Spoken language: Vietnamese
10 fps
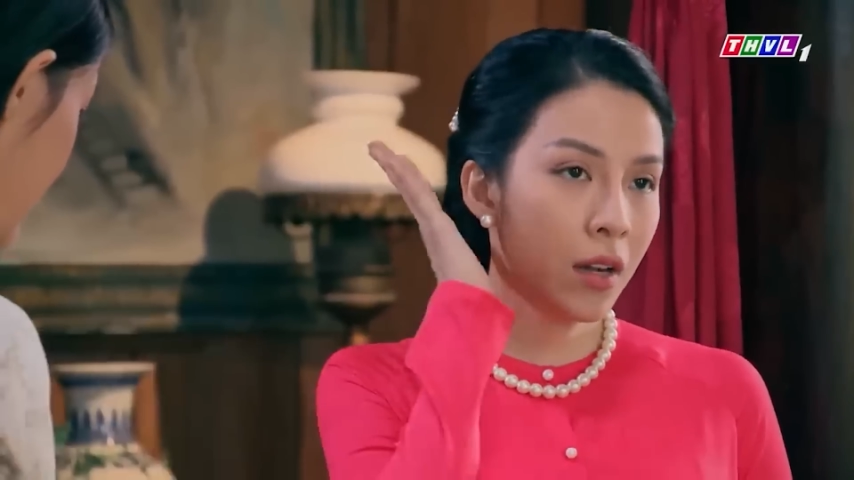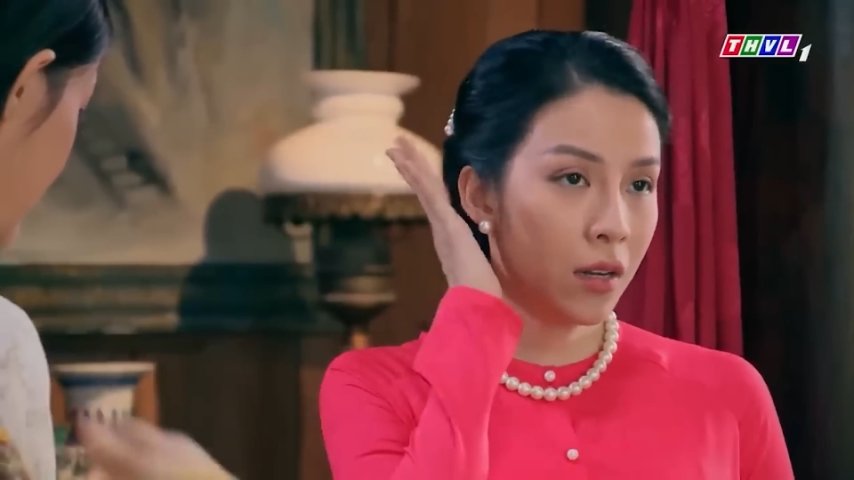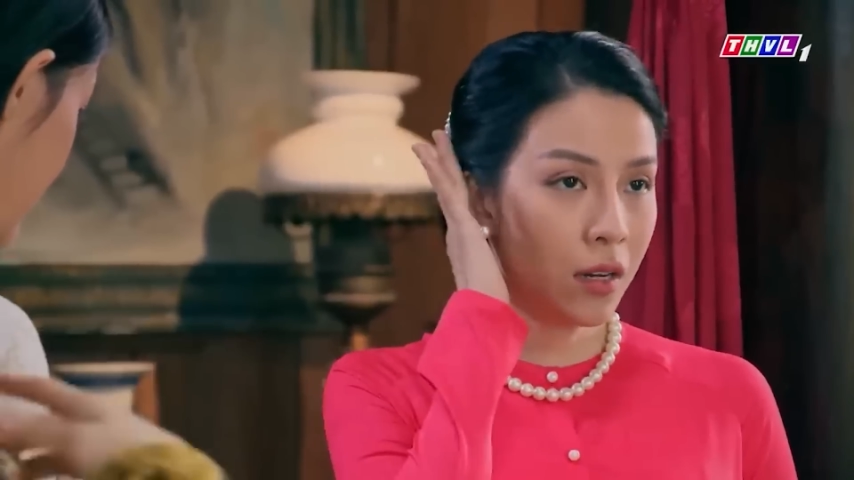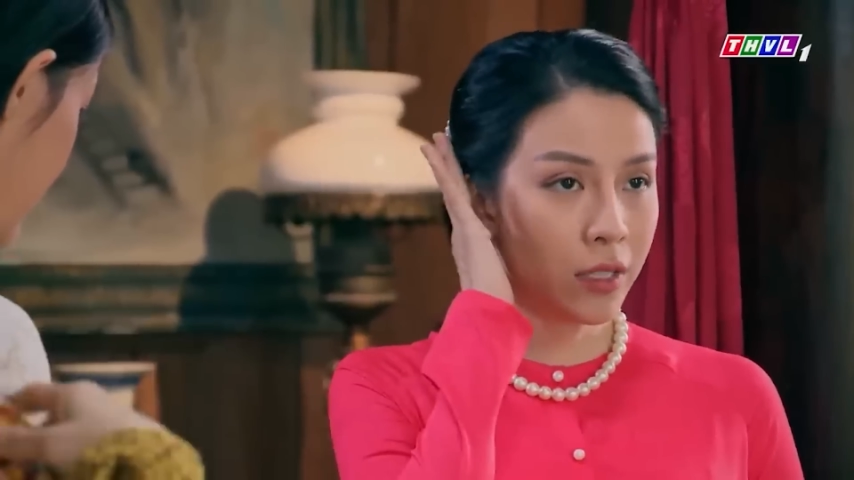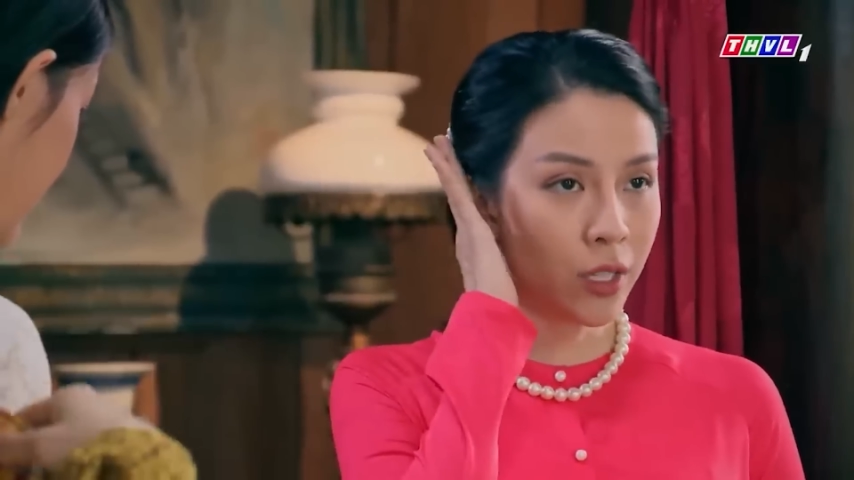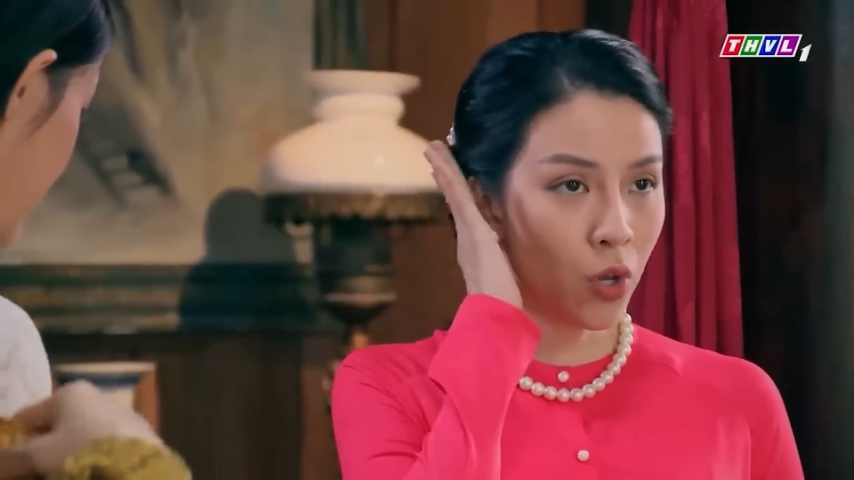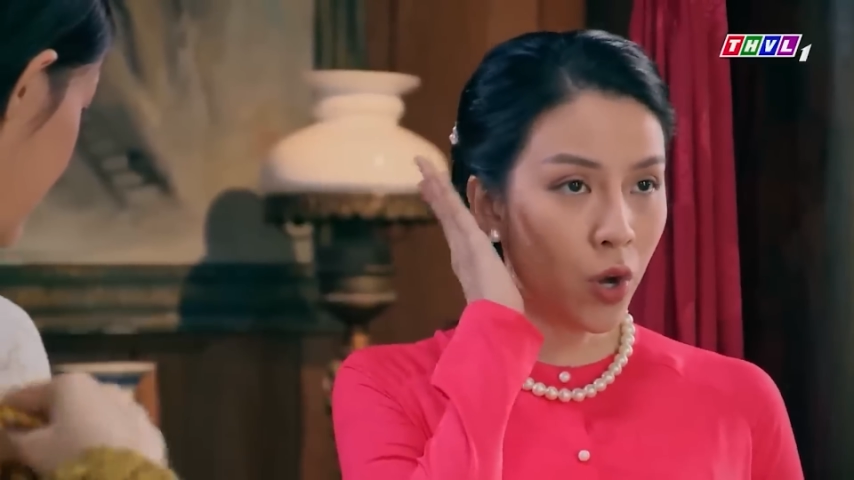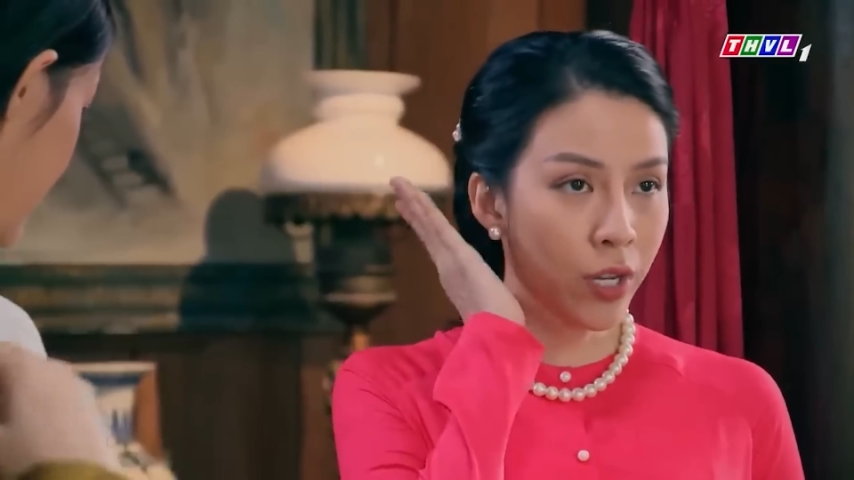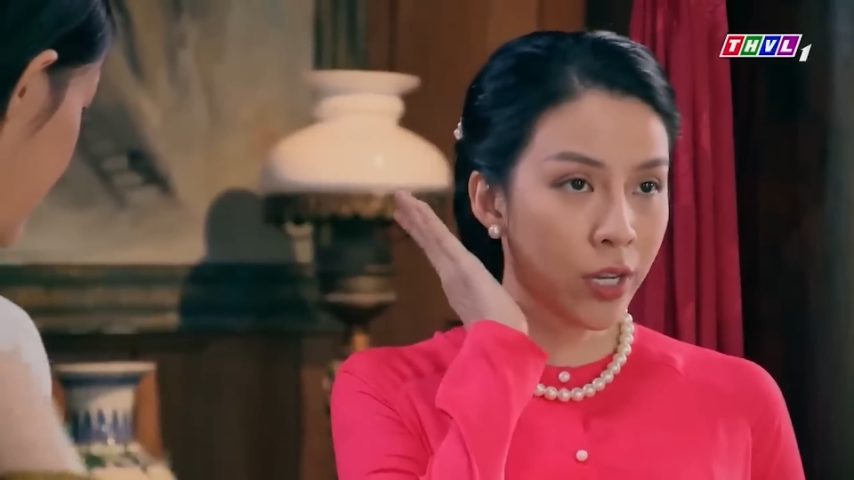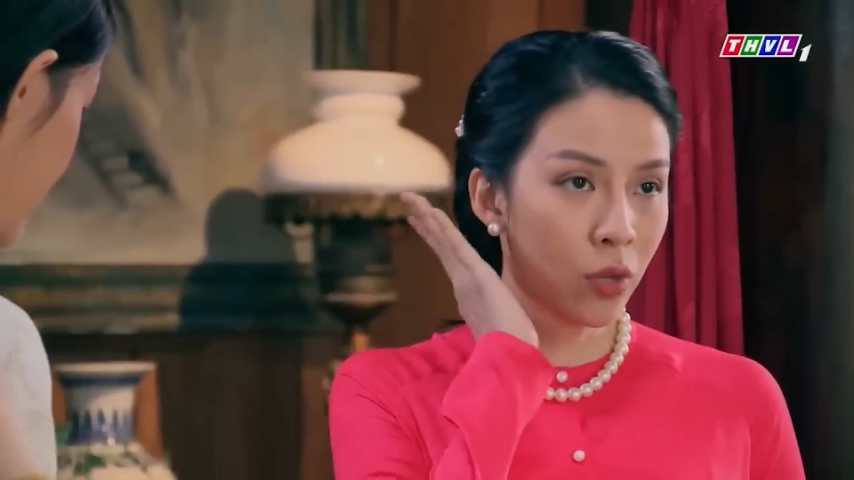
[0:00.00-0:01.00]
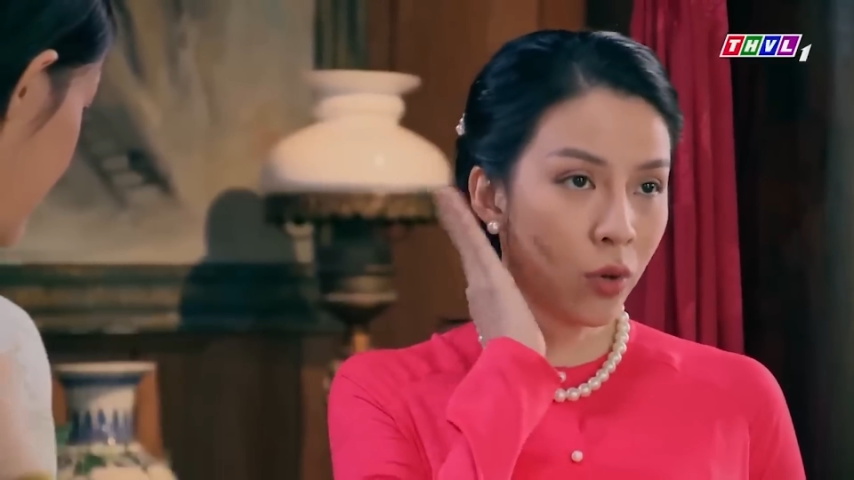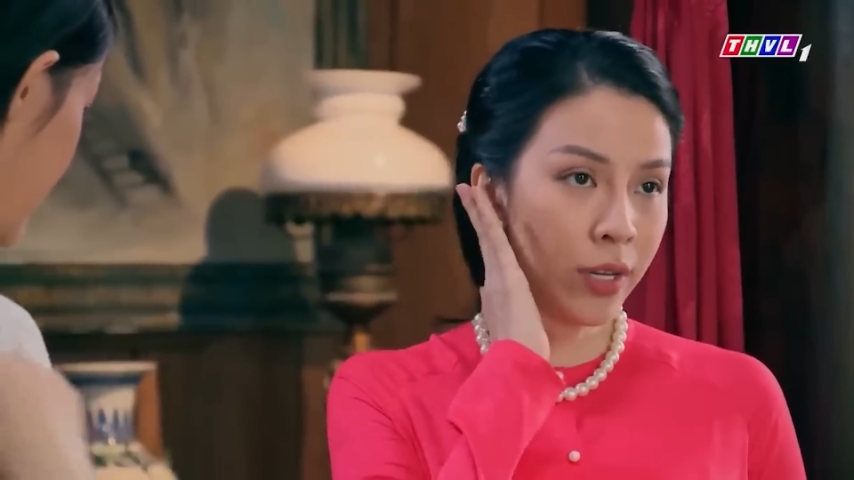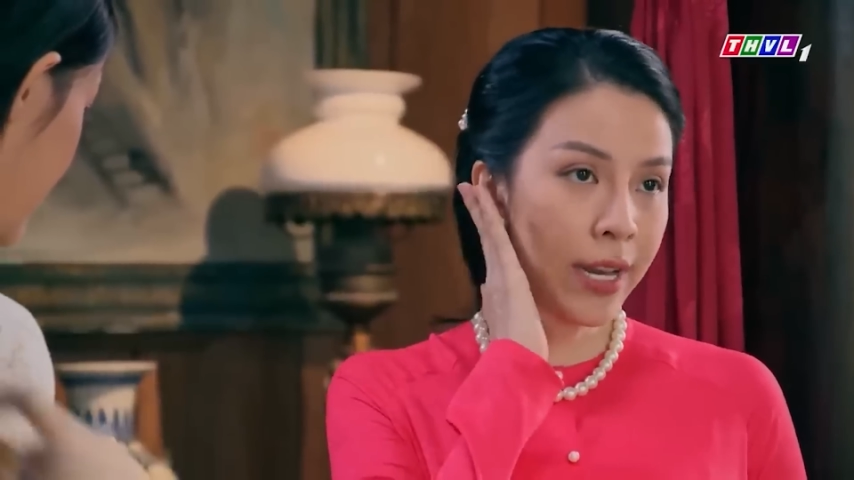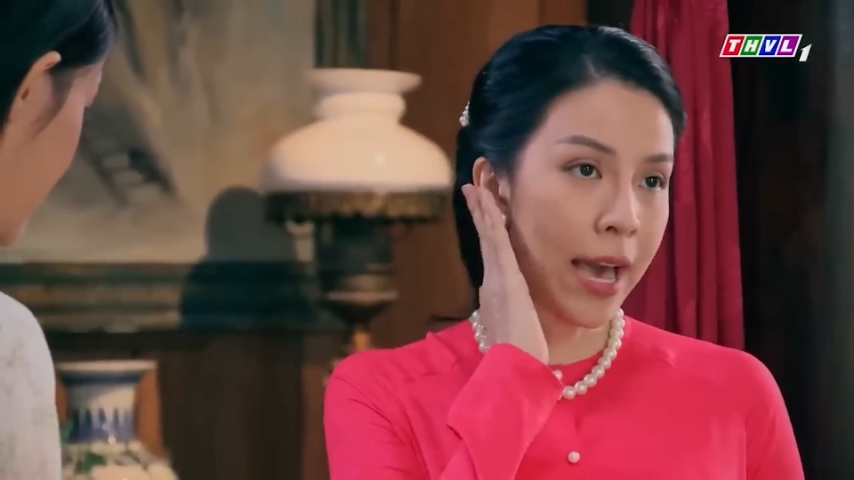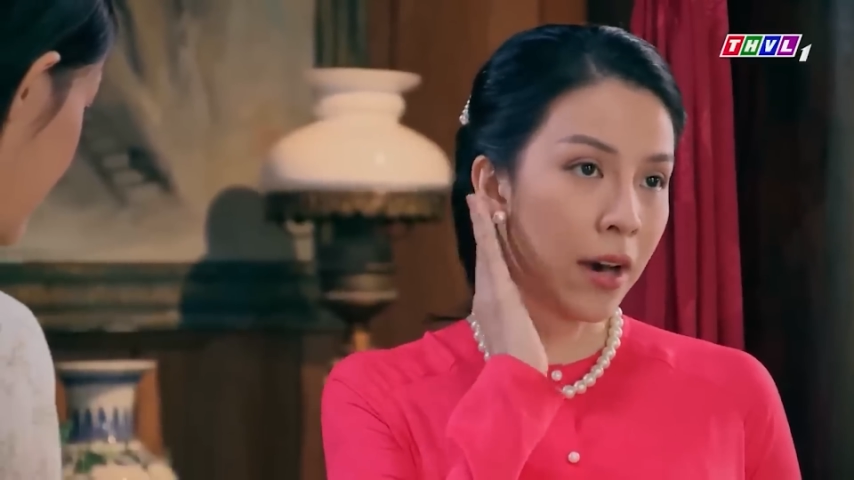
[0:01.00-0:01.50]
lựa cho tôi cái
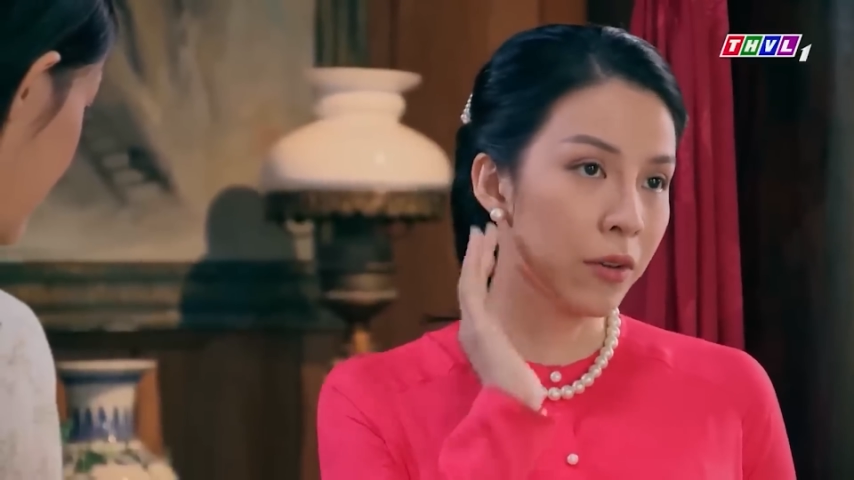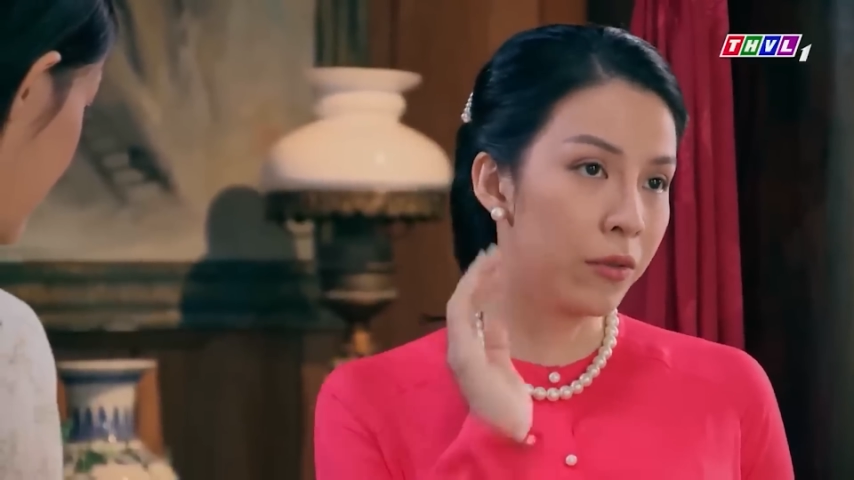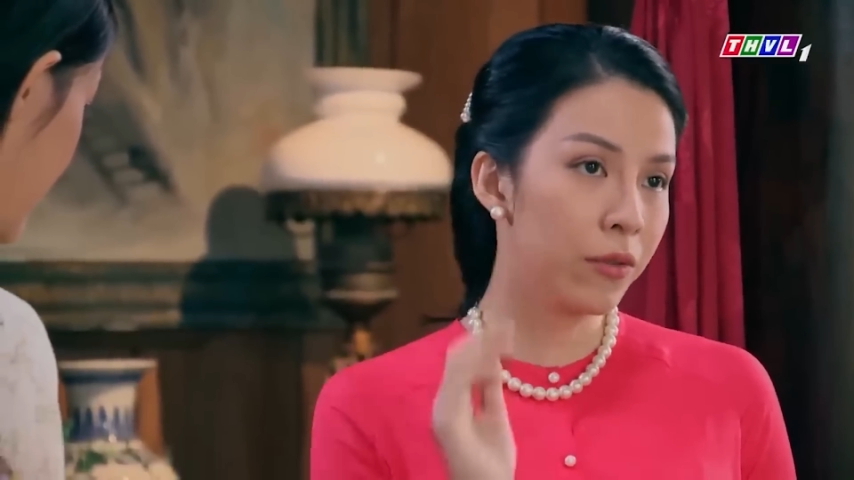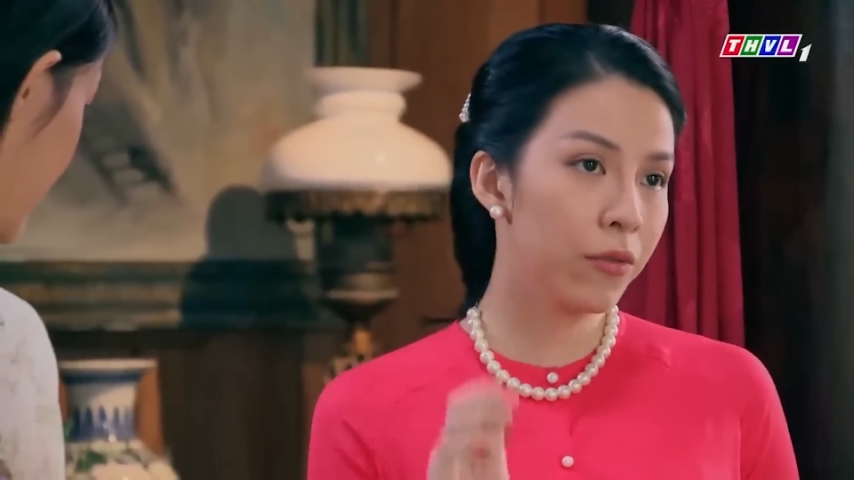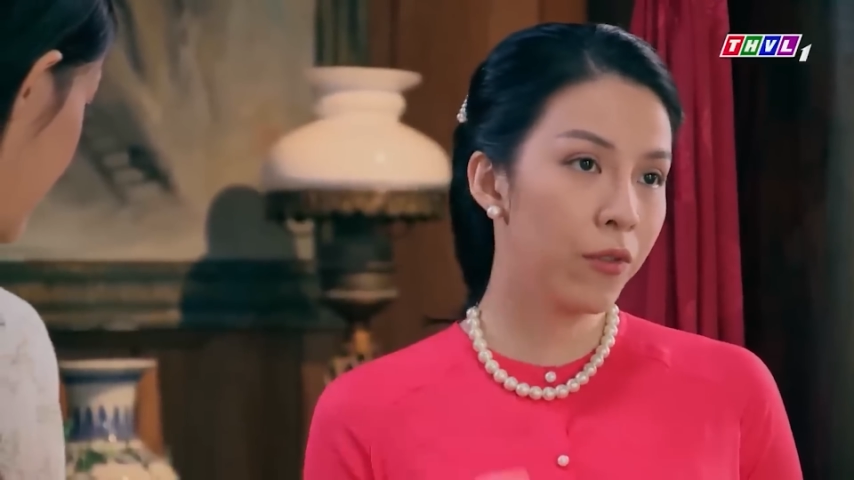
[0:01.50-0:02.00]
túi nào